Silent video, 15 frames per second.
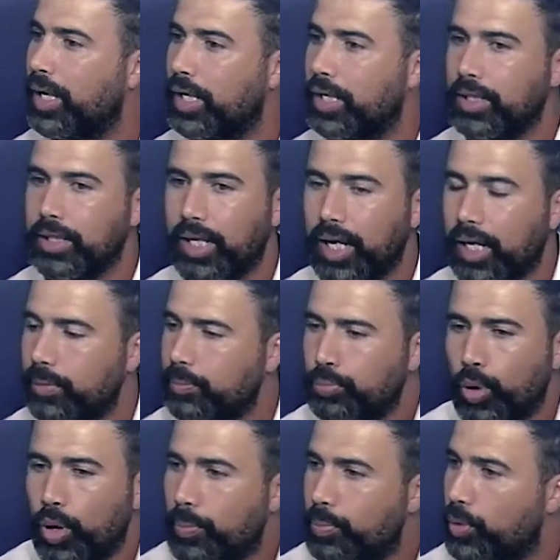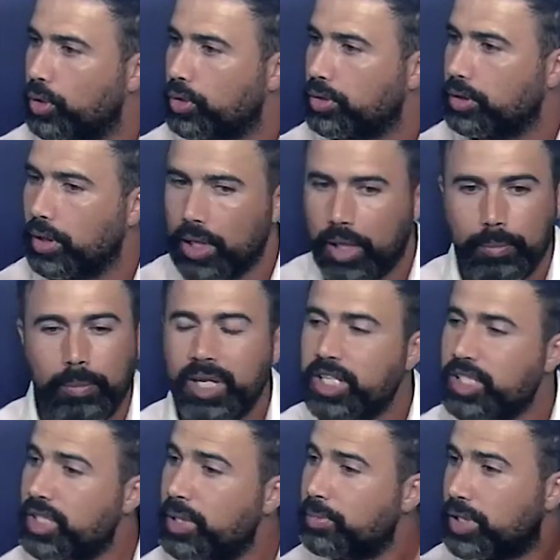مش تنجم تكون عايش في الجروب
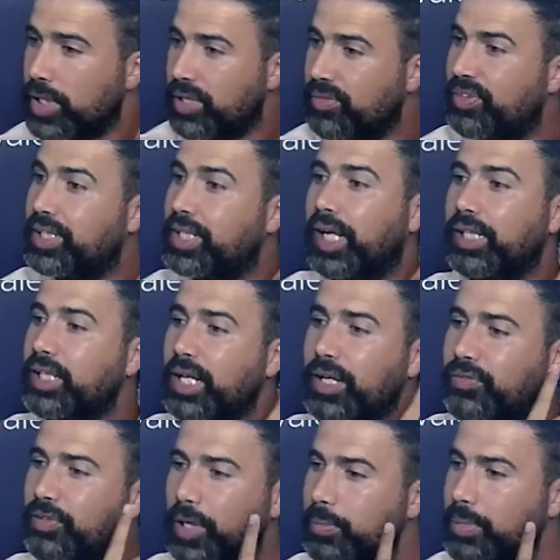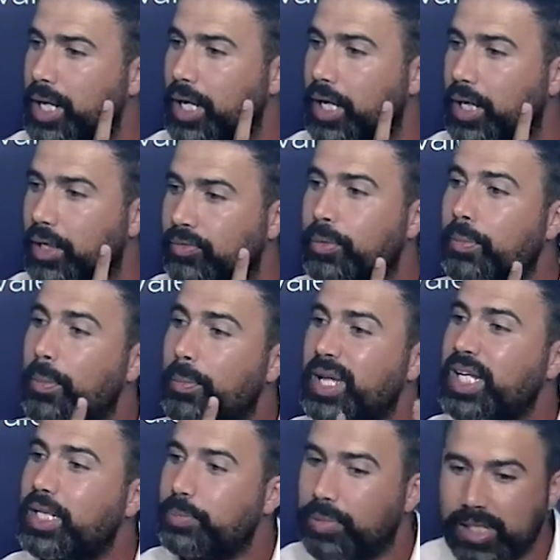وتنجم نهار
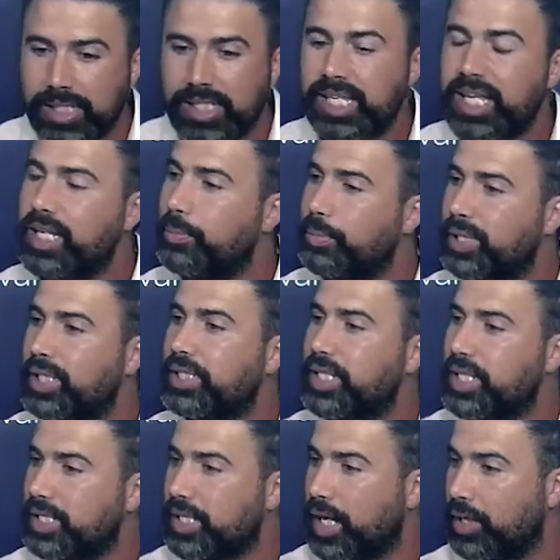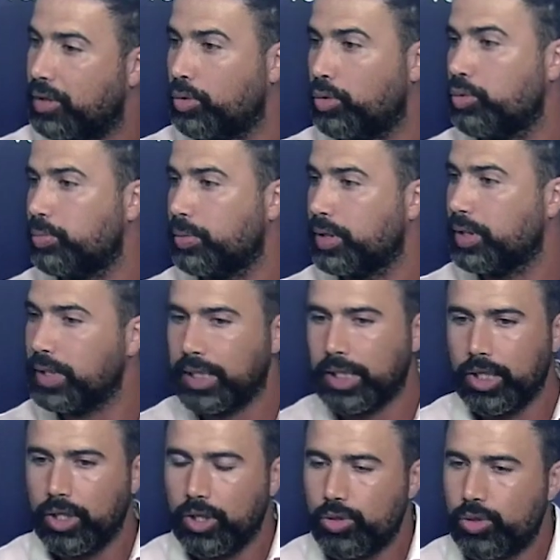الماتش انت قاعد في الغدا فما حاجه
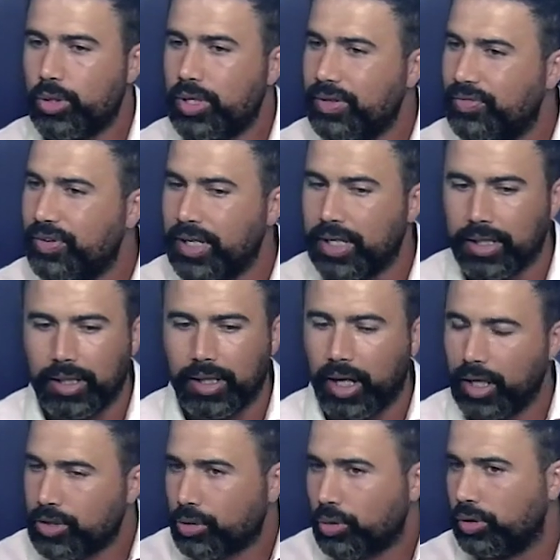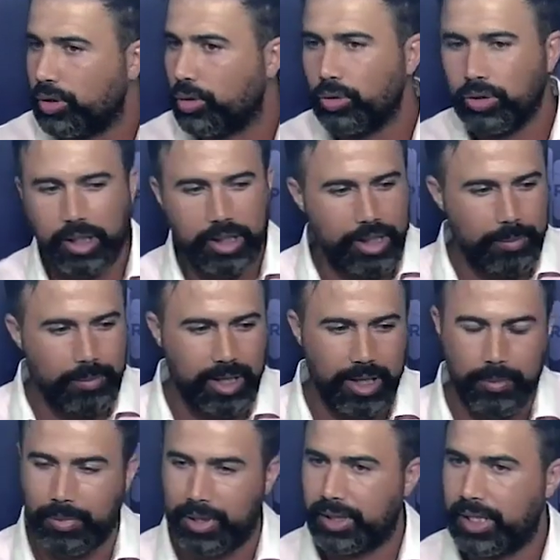صارت بين لو جوور وبين
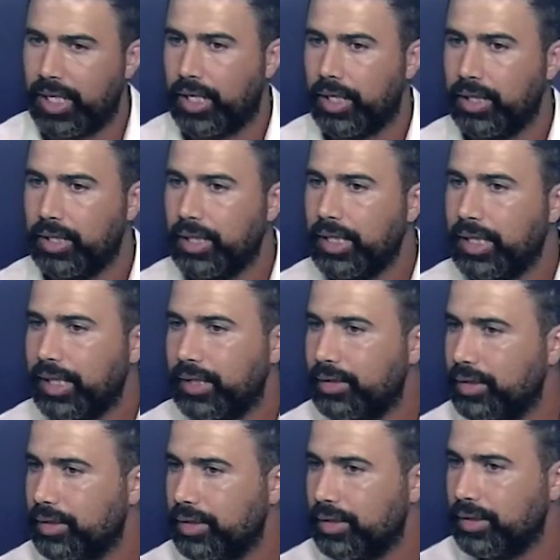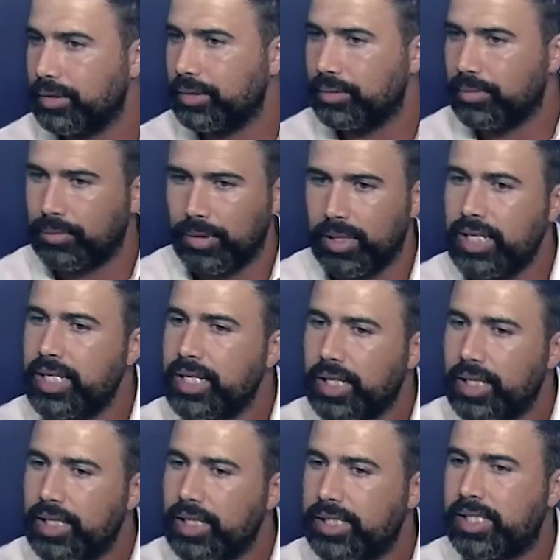لونترينور فما ديسكور فما تعب
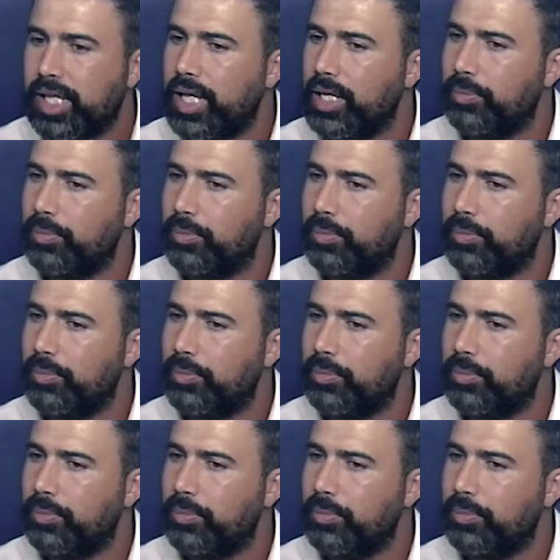فما